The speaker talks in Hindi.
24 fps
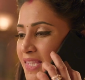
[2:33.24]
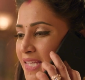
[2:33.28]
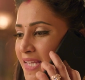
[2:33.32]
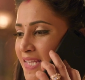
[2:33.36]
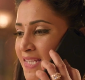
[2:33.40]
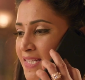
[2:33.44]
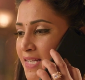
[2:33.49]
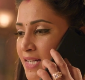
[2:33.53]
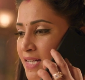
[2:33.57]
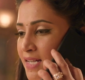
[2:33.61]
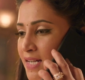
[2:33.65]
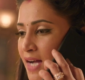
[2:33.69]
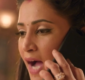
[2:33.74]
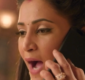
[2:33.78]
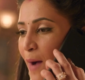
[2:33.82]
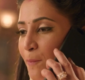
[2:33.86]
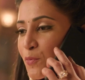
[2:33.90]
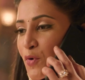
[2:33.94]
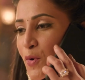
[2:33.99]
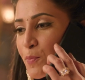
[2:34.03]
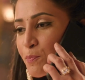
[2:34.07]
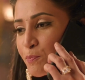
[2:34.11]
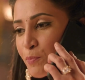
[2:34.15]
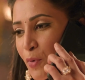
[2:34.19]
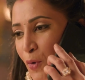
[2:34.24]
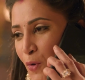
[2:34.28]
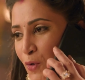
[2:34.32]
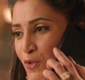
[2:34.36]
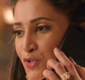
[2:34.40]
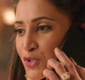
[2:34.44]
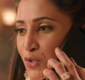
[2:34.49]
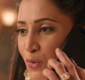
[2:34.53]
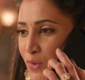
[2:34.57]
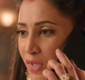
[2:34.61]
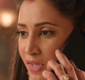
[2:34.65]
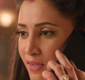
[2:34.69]
दीना आपको भूल
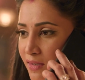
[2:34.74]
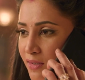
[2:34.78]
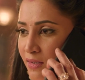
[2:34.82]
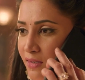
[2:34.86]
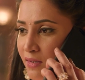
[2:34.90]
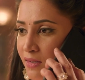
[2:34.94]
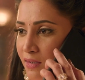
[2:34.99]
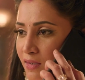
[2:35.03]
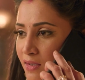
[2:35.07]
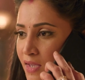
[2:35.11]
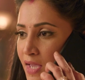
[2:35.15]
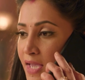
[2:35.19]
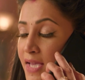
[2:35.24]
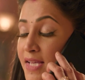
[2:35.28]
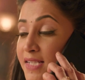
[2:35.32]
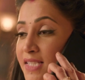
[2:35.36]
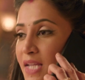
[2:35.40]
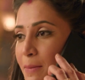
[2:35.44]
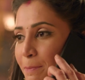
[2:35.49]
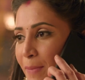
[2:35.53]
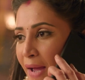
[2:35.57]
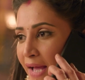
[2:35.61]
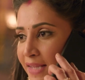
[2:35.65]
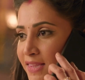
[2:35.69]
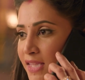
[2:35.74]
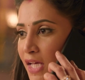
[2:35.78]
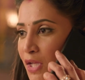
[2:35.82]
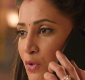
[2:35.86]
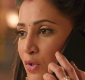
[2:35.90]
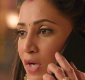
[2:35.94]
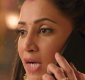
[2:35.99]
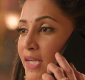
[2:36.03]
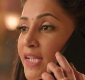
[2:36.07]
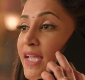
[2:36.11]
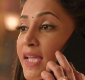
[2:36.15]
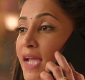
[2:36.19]
चुकी हैं इसलिए बेहतर
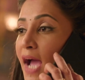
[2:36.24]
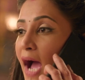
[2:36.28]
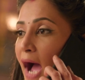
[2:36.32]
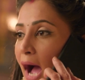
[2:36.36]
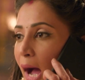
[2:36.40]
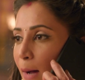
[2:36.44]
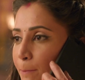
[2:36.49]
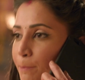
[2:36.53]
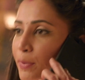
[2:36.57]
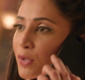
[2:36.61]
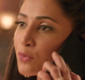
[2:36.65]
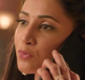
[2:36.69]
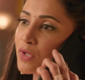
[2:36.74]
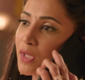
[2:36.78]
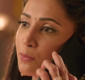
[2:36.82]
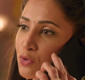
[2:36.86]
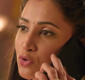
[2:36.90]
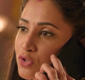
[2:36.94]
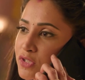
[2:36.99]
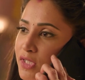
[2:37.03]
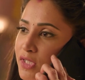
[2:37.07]
होगा कि आप भी उन्हें भूल